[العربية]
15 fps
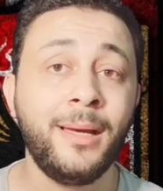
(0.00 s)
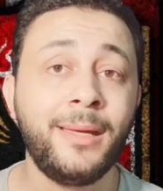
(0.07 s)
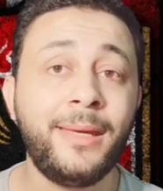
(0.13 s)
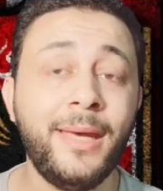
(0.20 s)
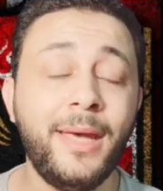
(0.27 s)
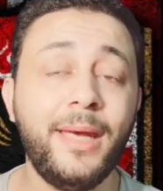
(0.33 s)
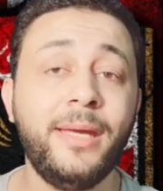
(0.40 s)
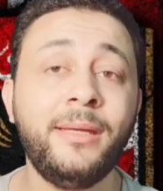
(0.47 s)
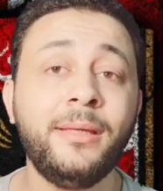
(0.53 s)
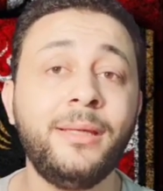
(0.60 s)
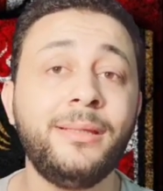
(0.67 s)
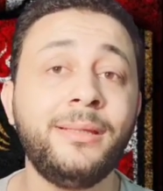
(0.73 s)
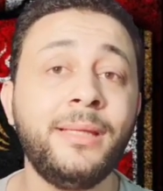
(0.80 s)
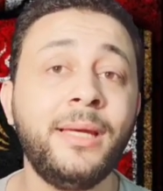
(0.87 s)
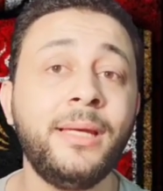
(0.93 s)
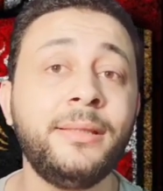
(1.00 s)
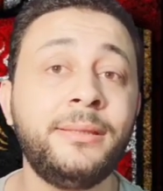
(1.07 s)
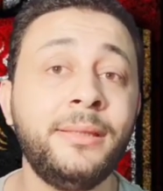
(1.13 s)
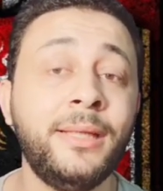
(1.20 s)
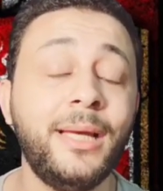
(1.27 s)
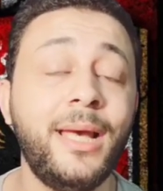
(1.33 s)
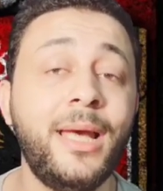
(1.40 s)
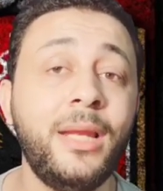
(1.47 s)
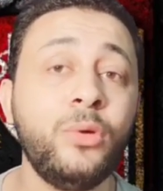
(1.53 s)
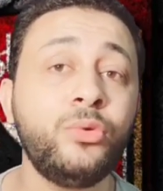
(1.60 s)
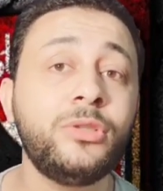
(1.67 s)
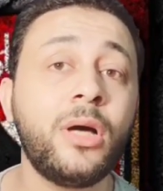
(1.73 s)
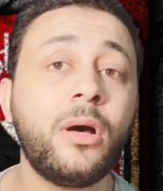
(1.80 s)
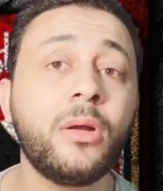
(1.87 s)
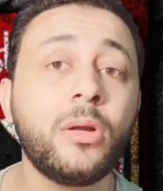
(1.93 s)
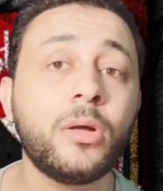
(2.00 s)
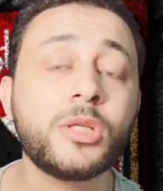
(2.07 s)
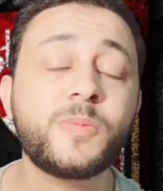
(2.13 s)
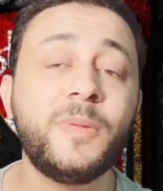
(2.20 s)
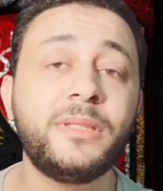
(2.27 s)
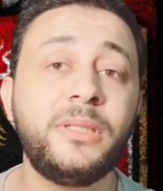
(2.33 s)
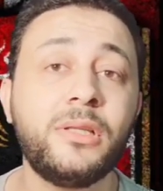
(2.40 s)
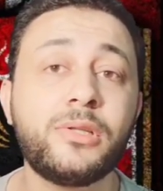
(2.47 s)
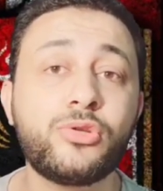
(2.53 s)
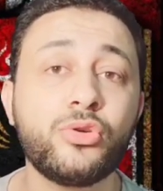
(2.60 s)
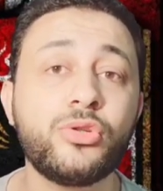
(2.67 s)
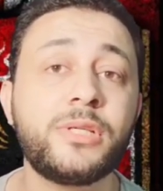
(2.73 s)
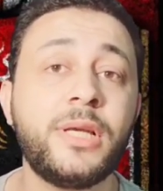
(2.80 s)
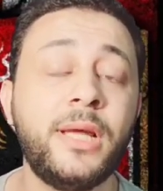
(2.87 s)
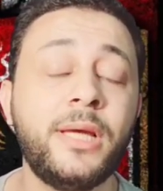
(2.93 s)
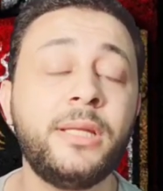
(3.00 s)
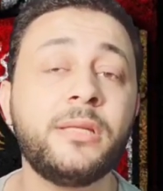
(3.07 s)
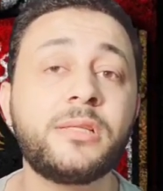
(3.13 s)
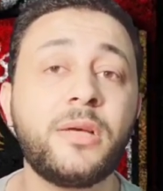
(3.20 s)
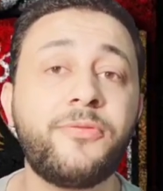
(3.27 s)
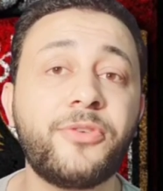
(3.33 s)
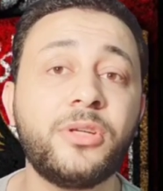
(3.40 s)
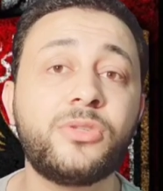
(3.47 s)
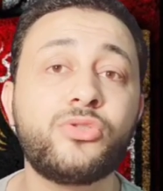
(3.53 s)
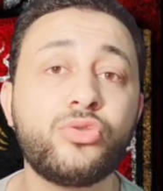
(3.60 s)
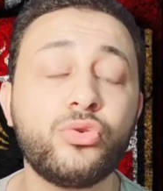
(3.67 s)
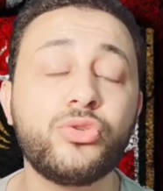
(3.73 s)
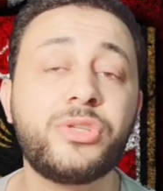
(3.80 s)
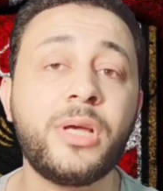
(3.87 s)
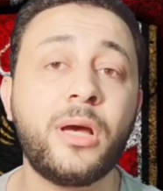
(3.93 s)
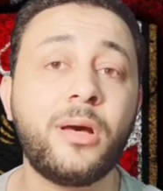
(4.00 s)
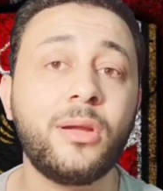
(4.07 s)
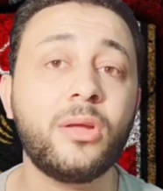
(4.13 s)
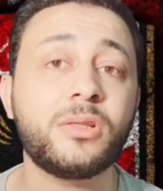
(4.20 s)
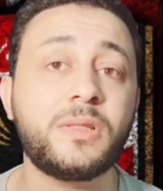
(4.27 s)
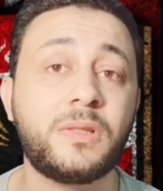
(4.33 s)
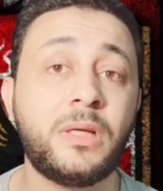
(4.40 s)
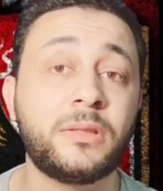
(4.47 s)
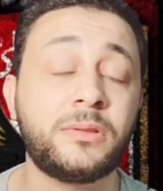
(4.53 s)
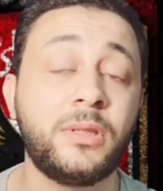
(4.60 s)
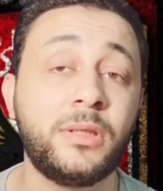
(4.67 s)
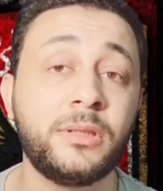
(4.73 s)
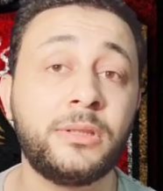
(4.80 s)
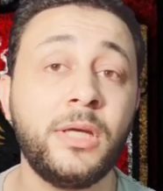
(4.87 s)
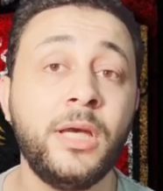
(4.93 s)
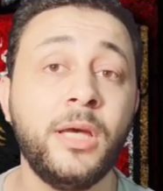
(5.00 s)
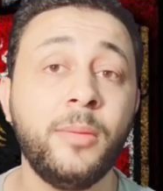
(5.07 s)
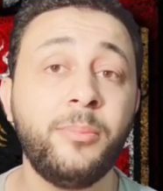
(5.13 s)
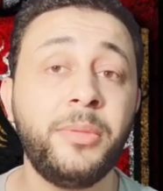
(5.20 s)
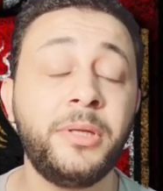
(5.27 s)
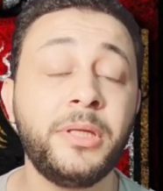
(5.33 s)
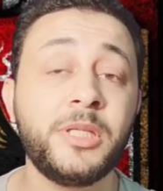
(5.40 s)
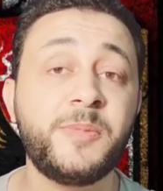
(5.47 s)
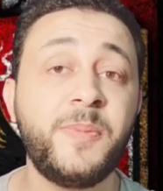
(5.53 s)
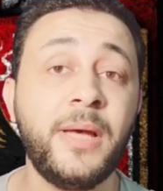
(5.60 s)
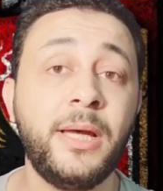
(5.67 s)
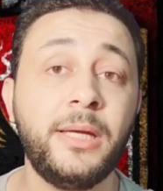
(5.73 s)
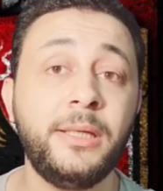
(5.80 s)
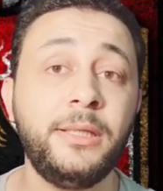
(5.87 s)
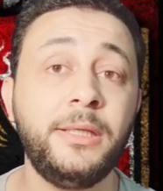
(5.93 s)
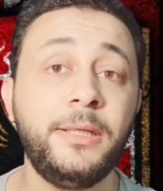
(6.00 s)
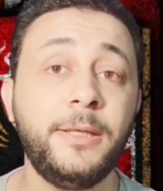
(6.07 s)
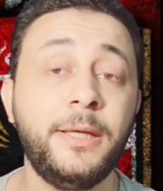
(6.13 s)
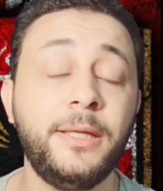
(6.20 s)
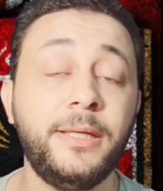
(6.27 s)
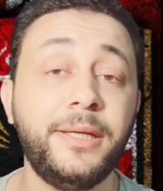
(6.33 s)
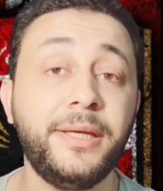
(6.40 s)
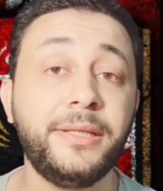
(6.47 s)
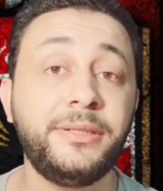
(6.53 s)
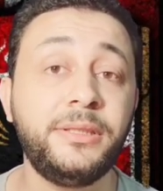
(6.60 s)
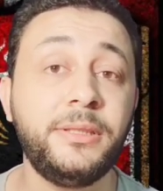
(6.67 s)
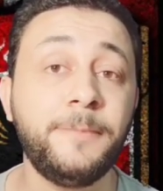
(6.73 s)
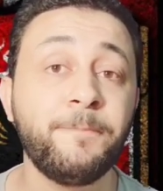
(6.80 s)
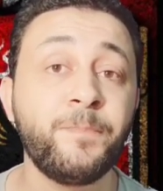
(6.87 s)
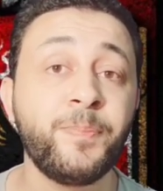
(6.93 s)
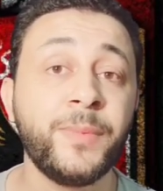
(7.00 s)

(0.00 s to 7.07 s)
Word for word: جاي النادي الاهلي وده خلاص بديل سوزا لان صفقه سوزا خلاص اتعطلت بالنسبه للنادي